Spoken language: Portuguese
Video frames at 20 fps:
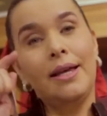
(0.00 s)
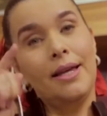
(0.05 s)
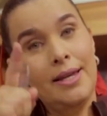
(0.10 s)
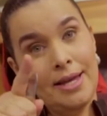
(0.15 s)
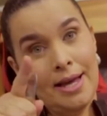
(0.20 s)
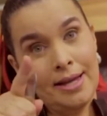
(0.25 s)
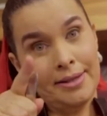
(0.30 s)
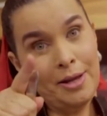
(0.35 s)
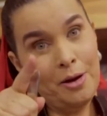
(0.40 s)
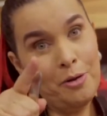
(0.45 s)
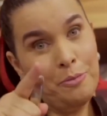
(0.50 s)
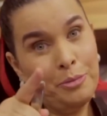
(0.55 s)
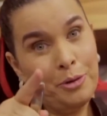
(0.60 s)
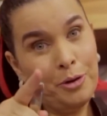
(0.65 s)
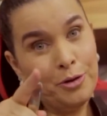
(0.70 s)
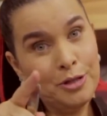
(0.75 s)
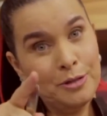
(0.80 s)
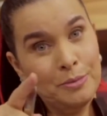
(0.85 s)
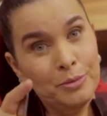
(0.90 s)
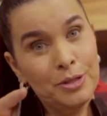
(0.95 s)
e até o
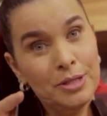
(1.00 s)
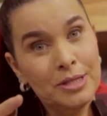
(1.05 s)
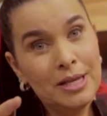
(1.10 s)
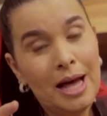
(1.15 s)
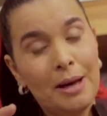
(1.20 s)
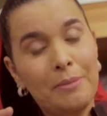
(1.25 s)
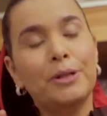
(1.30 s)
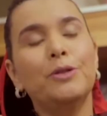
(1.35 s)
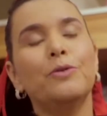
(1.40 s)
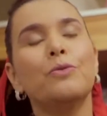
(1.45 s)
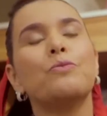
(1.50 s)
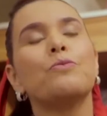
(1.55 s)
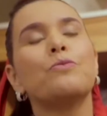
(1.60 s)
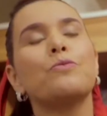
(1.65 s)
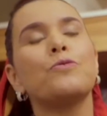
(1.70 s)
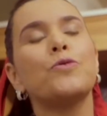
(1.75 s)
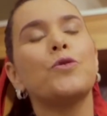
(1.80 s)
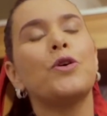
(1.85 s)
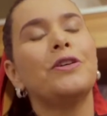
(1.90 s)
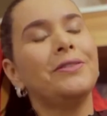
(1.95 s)
próximo sábado
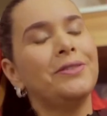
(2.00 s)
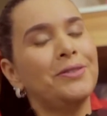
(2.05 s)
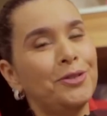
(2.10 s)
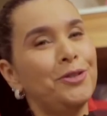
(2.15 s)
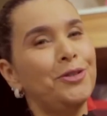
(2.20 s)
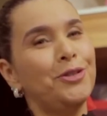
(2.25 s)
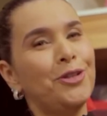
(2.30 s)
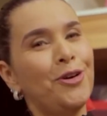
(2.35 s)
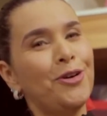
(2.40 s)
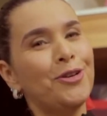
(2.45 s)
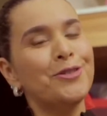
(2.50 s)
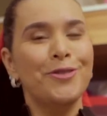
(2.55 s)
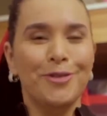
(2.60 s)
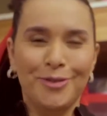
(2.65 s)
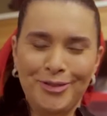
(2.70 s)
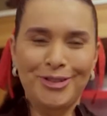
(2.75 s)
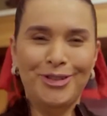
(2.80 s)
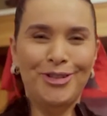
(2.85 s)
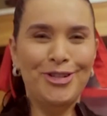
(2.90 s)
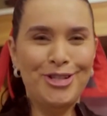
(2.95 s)
com o
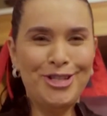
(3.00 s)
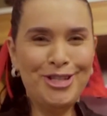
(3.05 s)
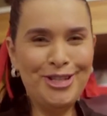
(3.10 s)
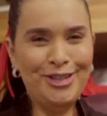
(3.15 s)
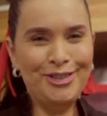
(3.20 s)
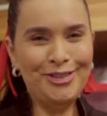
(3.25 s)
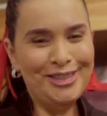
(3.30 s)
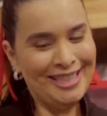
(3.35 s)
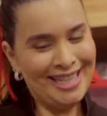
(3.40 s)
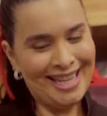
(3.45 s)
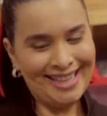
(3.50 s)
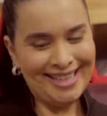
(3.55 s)
nosso gostinho de